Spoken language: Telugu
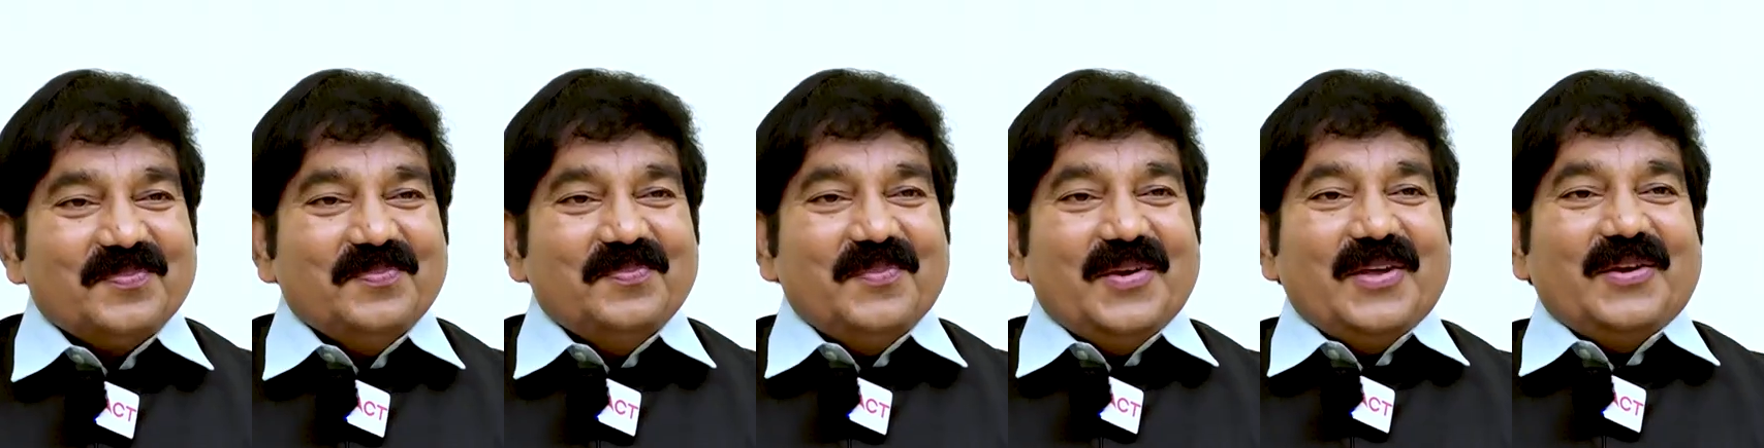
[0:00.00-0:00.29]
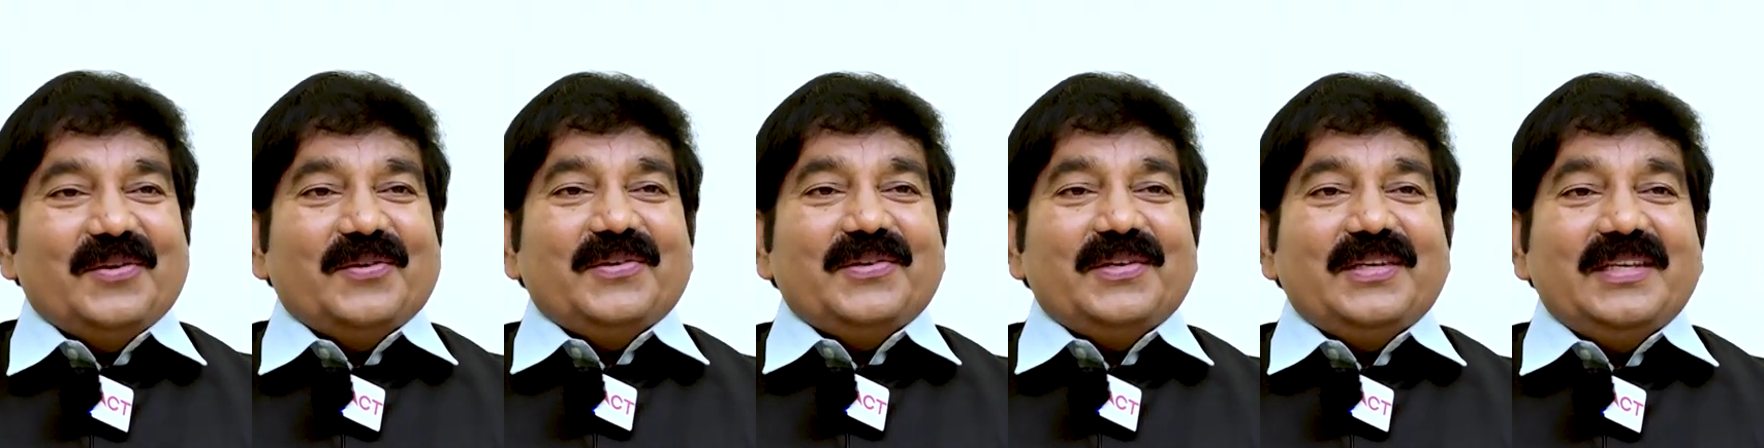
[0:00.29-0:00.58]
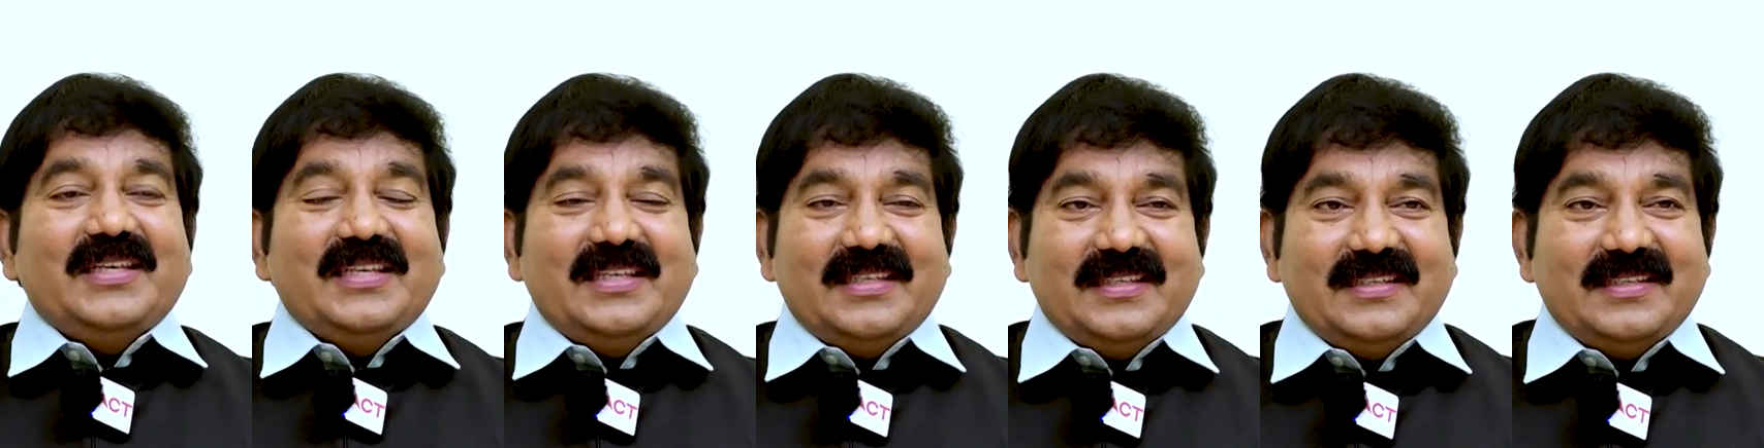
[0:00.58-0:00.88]
మీరు
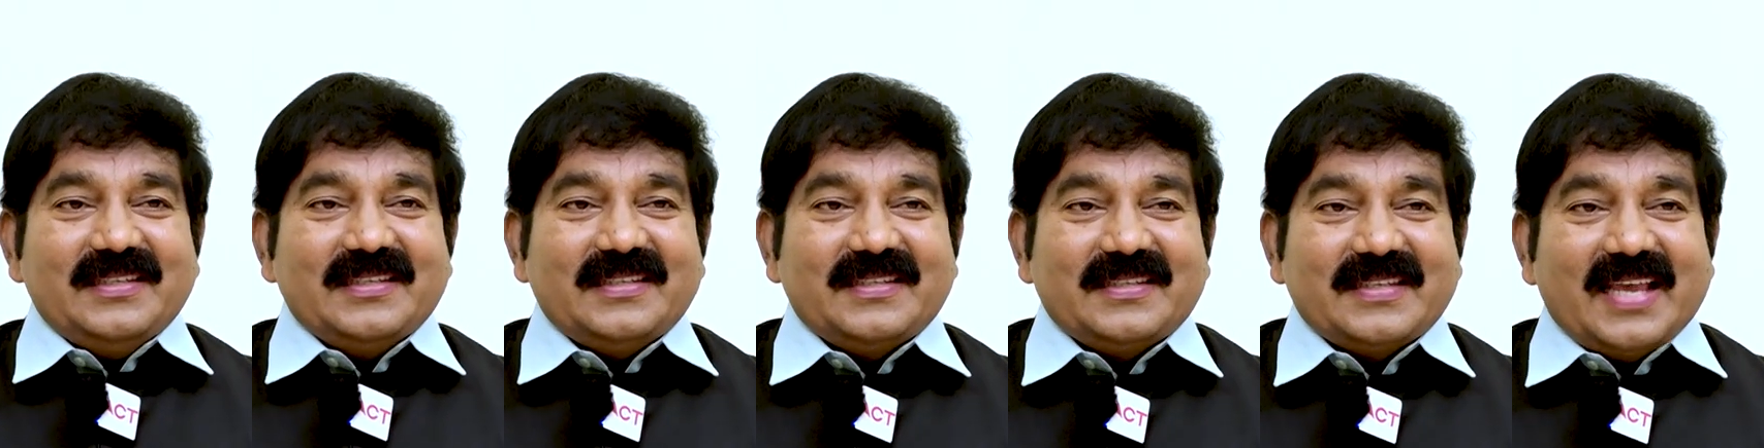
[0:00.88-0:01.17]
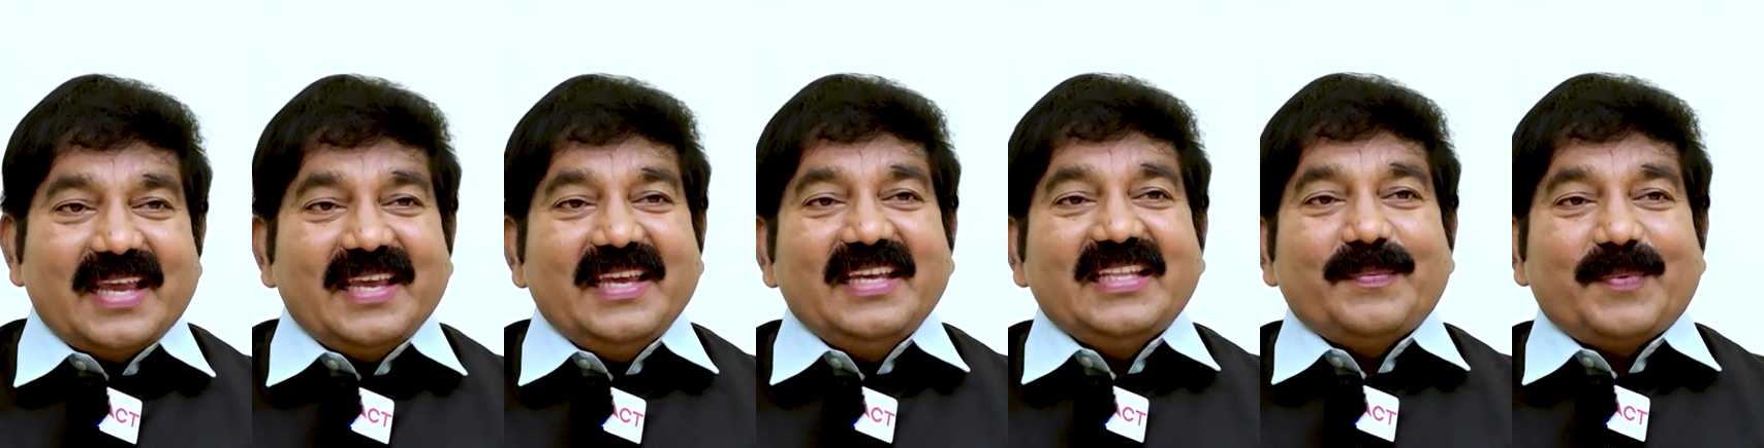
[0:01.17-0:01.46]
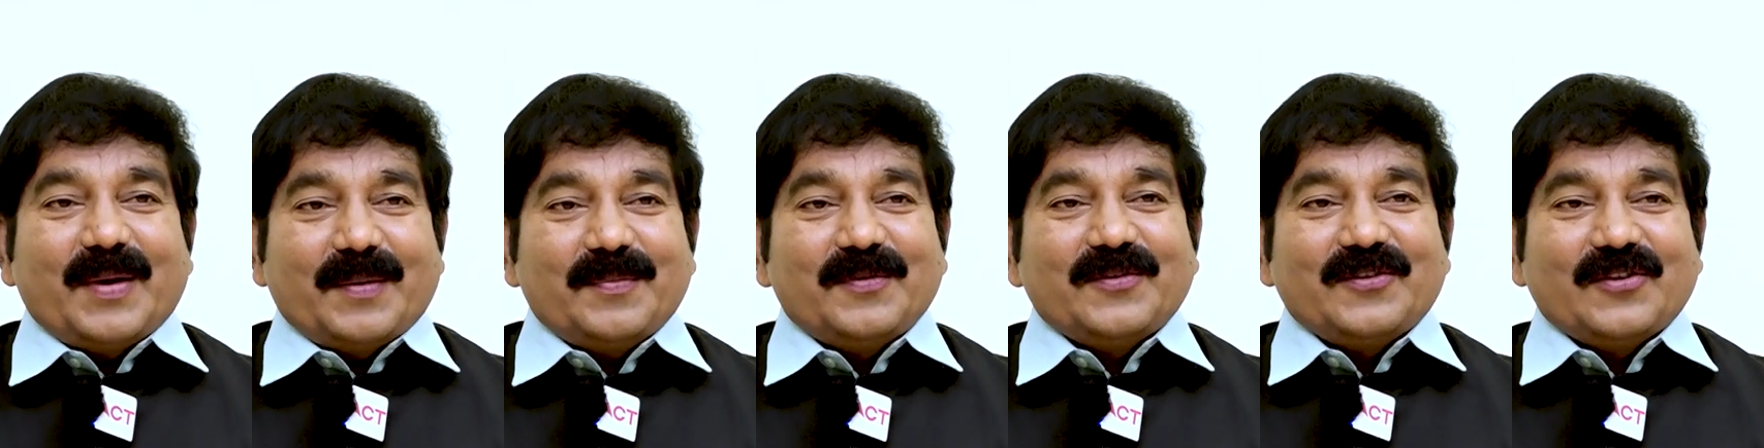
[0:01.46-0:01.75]
ఈ సంగీత
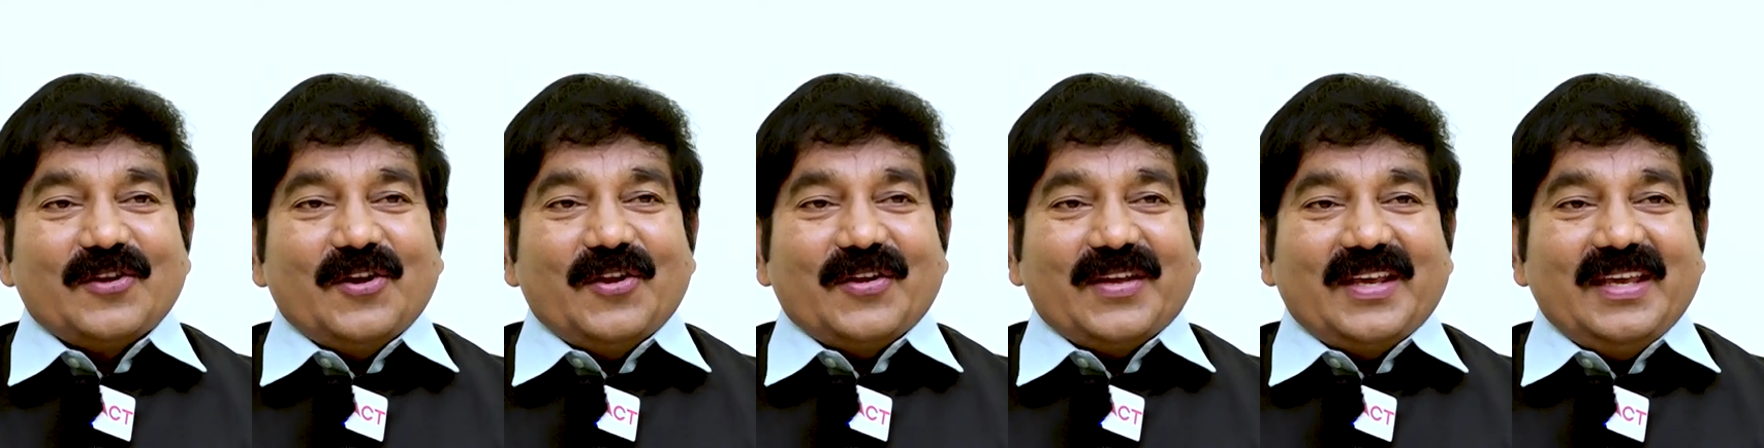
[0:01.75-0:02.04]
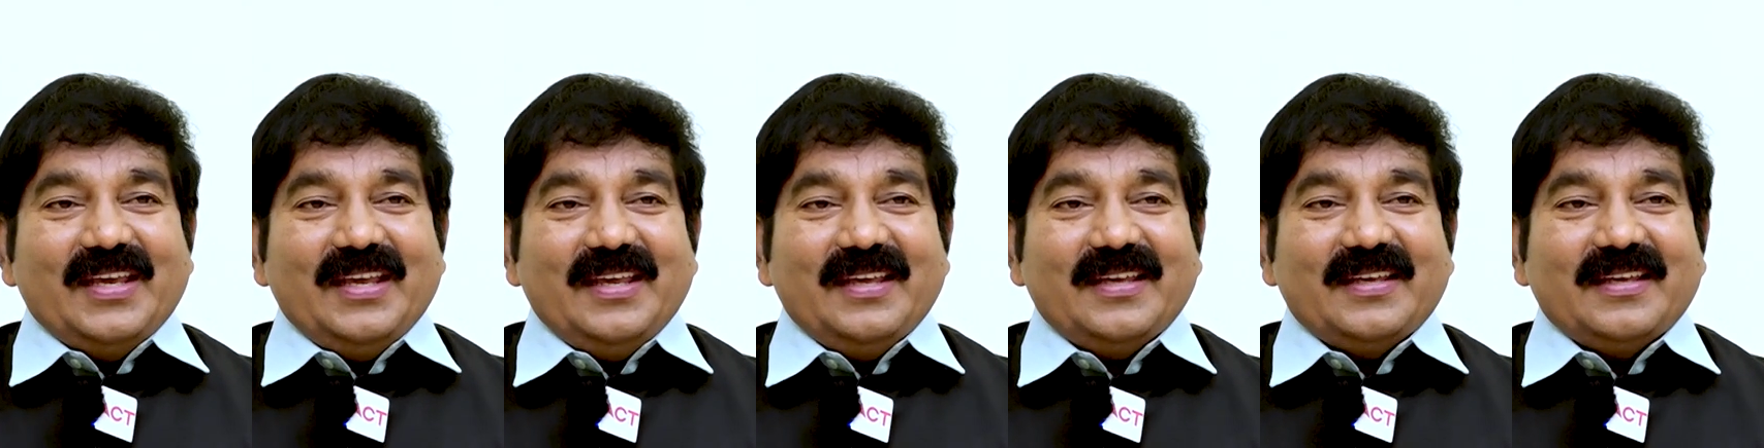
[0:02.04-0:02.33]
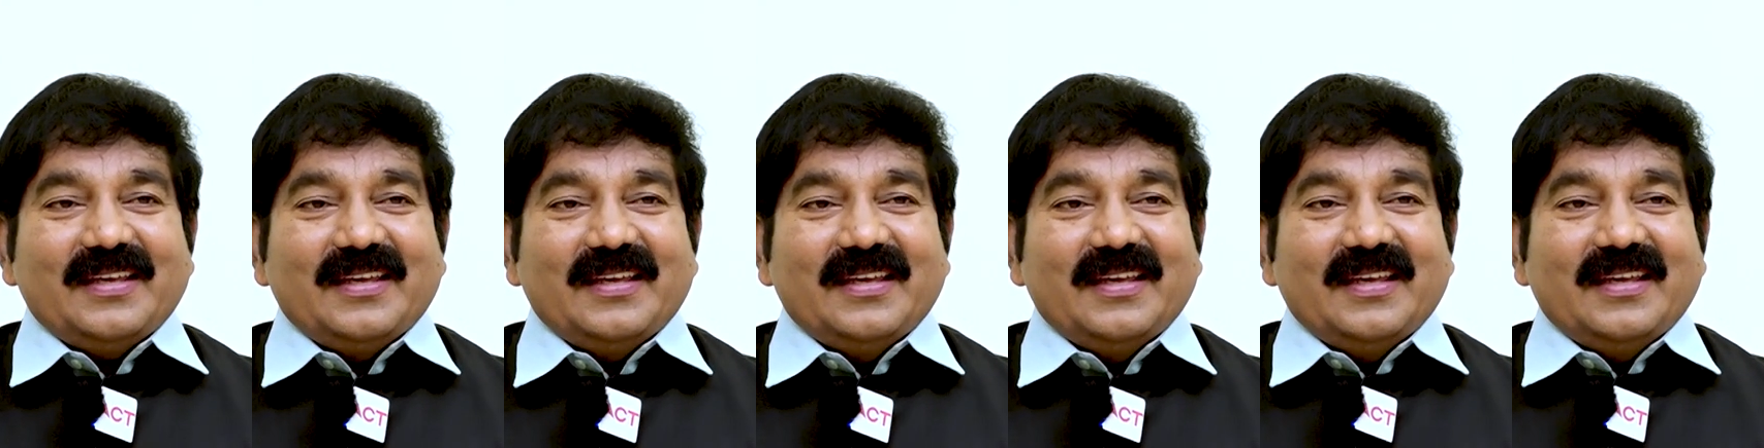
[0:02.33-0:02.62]
ప్రపంచంలోకి
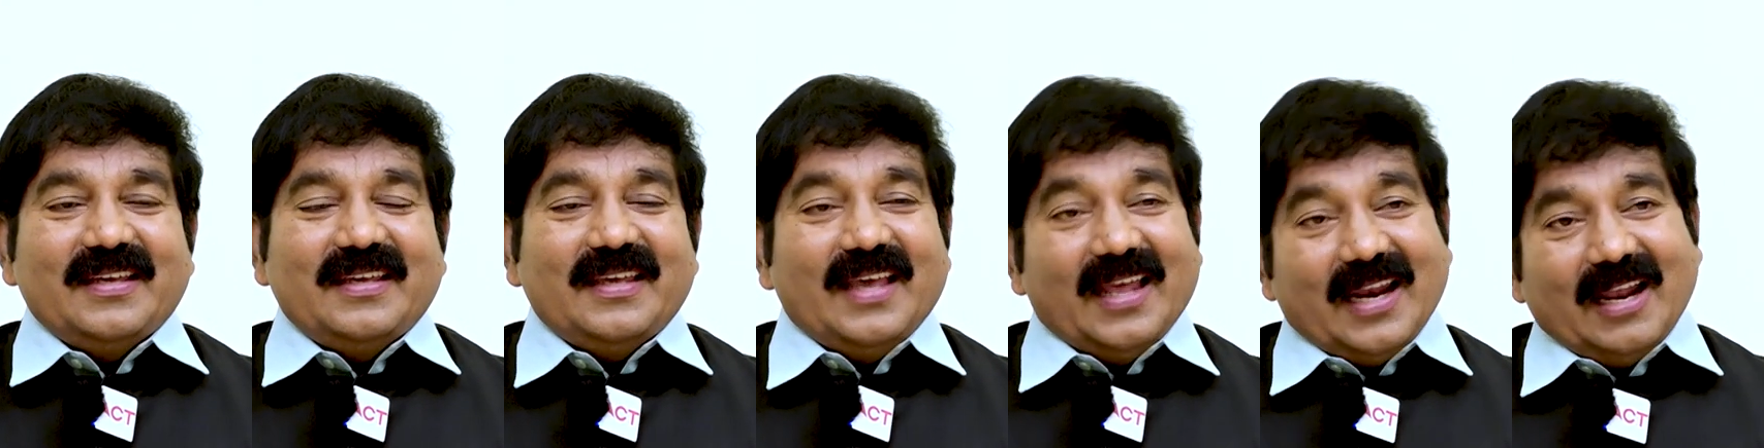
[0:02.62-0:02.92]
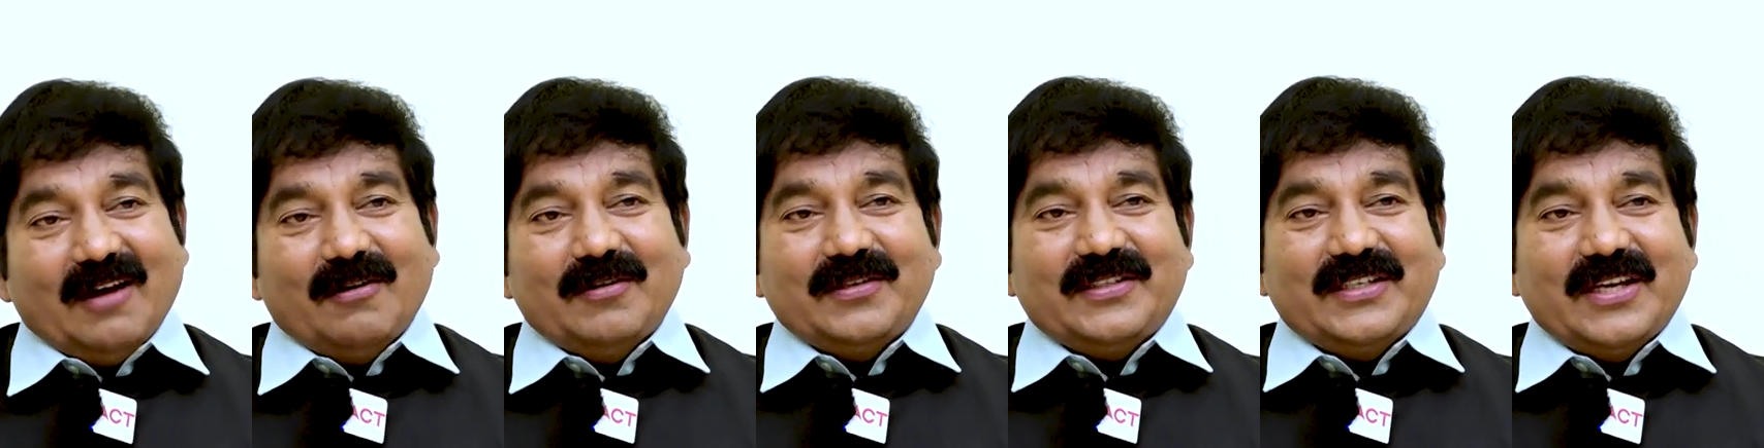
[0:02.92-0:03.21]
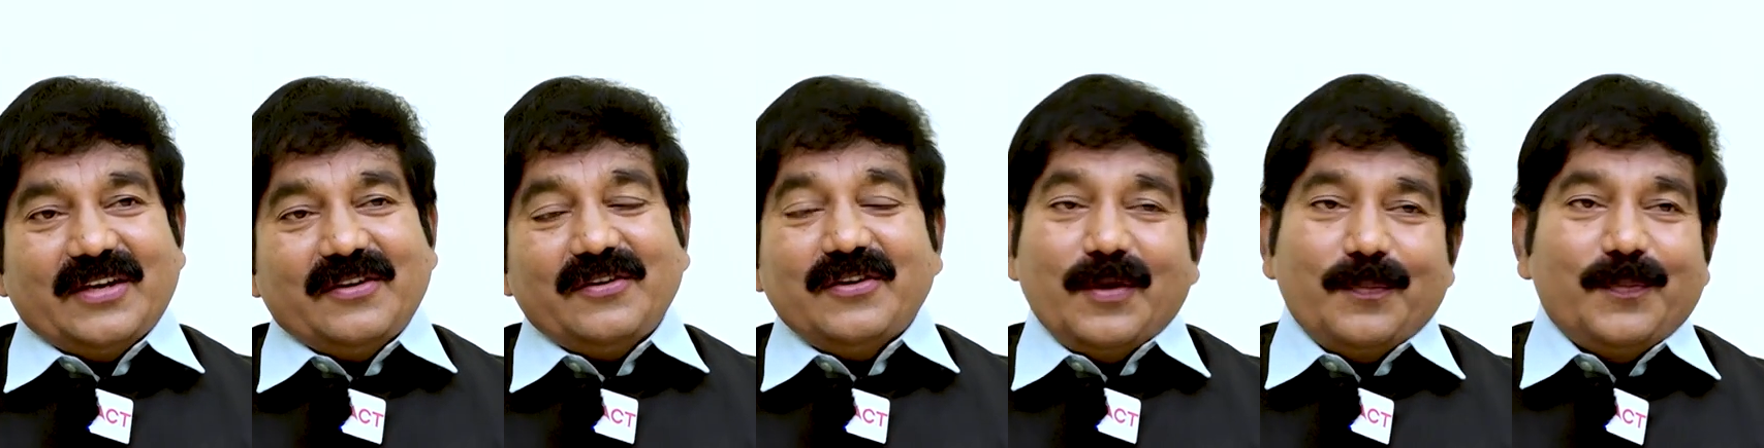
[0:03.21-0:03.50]
ఎలా
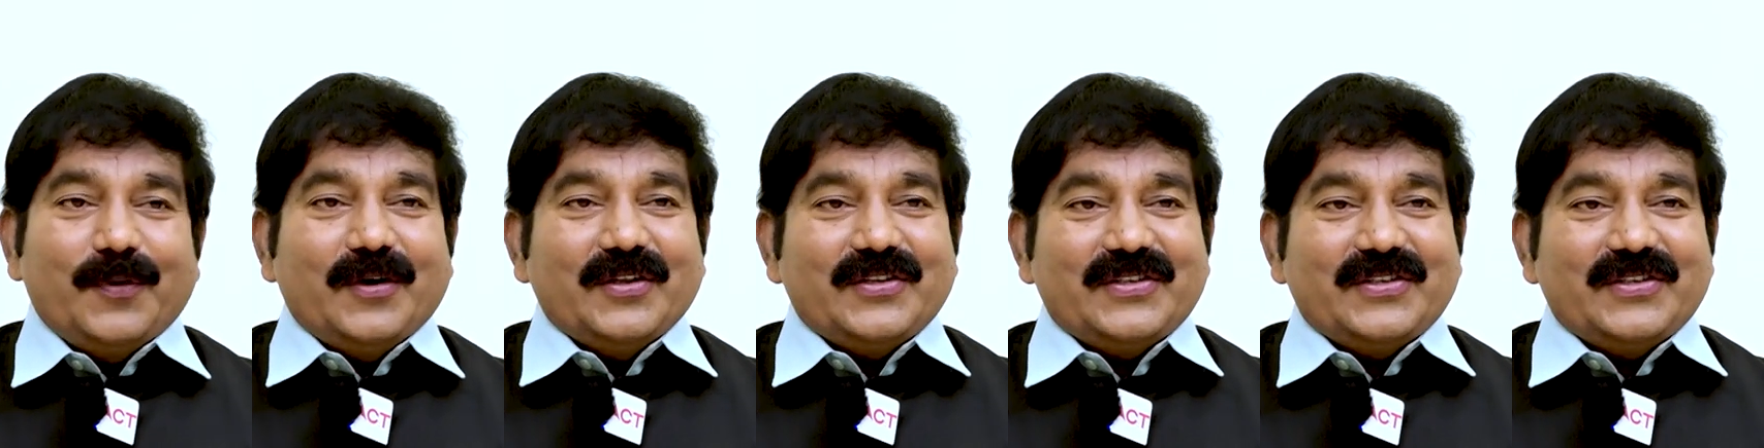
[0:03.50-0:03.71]
వచ్చారు ఎప్పుడు